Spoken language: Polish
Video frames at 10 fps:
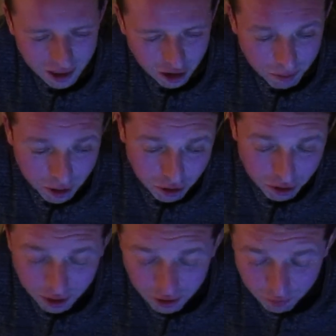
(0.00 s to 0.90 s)
Dopiero co
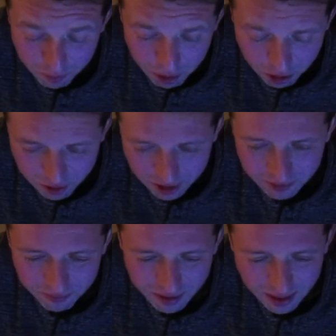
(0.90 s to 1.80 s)
tęczowe piątki
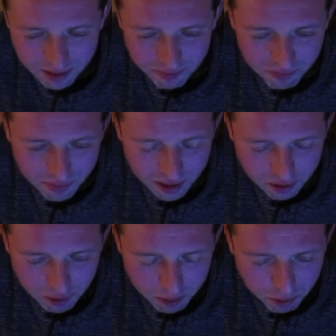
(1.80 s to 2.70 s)

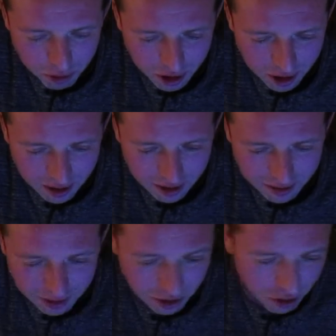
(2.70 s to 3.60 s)
Chwilę później e,
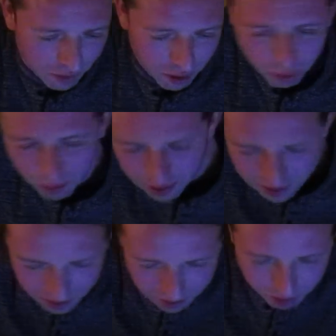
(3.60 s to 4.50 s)
tęczowa grupa
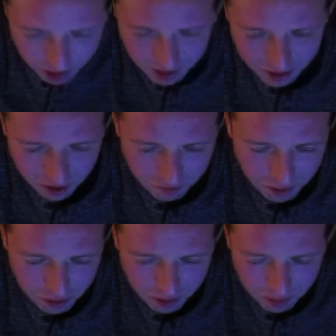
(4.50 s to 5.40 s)
chce uczestniczyć w
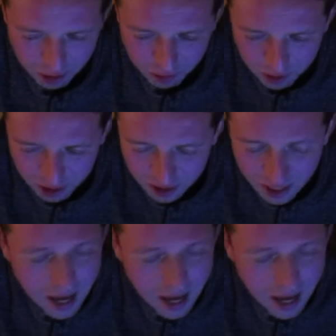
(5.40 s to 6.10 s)
Marszu Niepodległości,